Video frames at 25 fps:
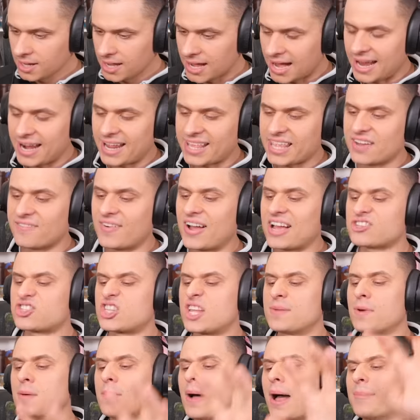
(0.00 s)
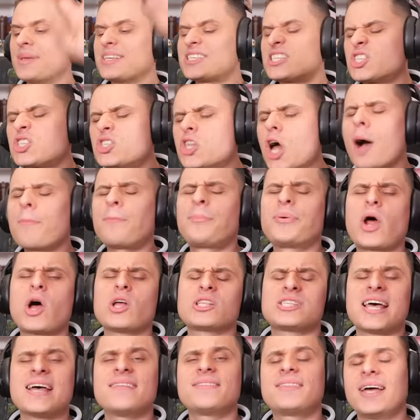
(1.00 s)
Ale nieważne, bo mamy 100%
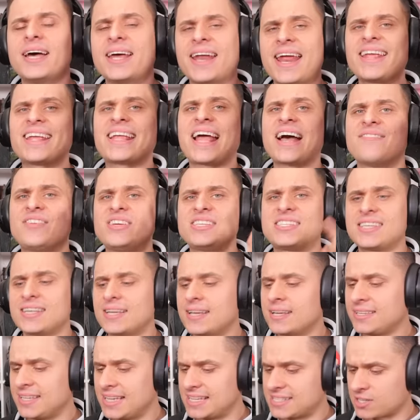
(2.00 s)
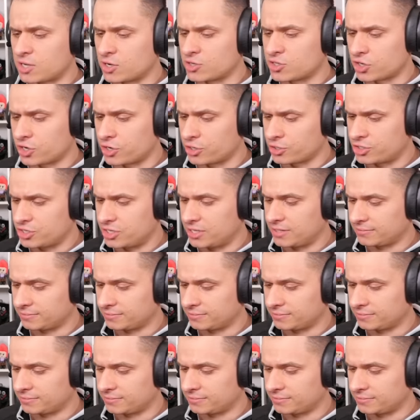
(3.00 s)
rękawicy nieskończoności.